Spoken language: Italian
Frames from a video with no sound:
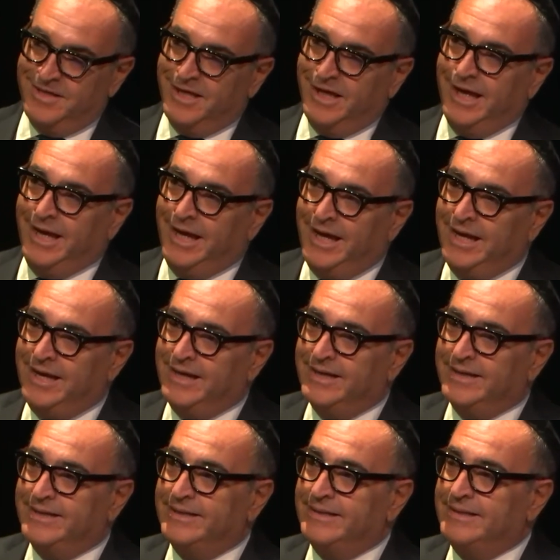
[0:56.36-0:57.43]
E
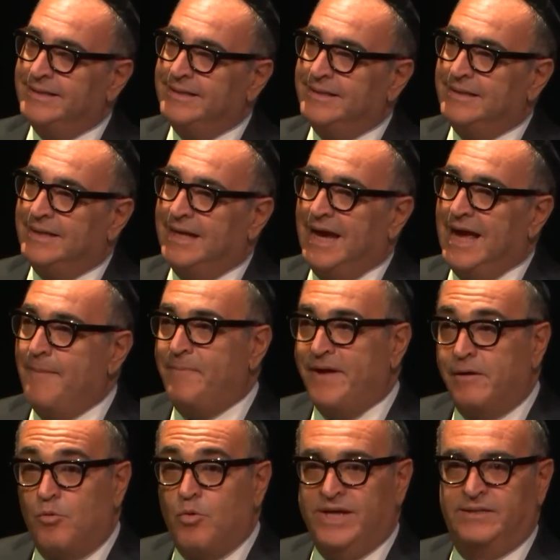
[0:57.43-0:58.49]
è
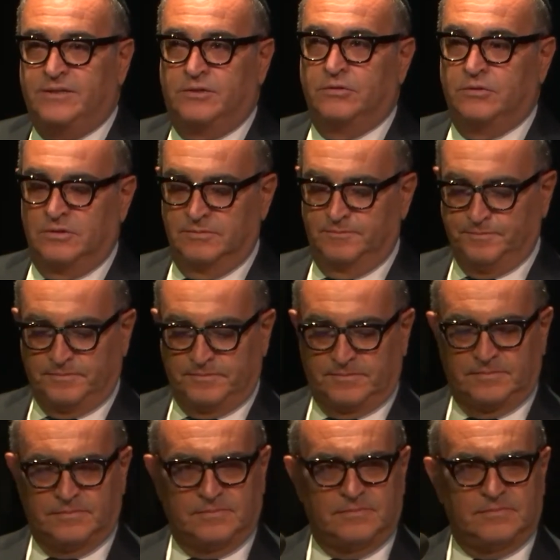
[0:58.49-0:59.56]
per questo
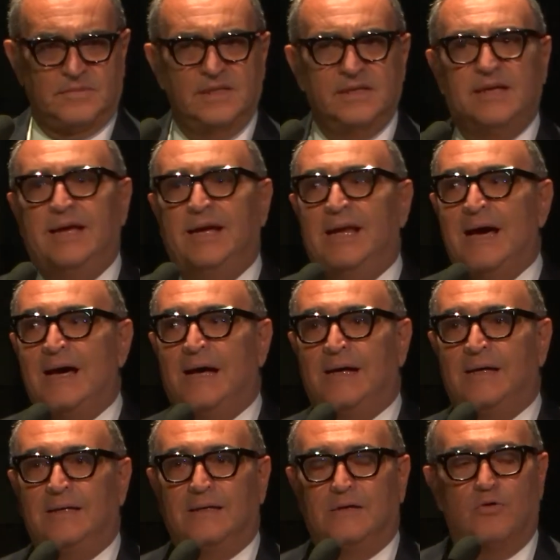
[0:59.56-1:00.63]
che
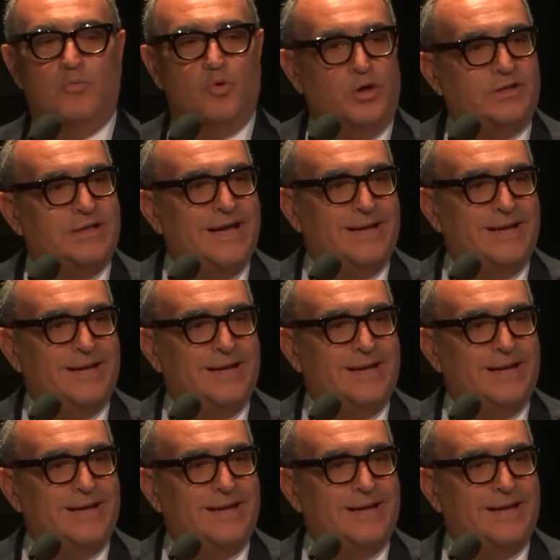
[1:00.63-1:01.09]
la comunità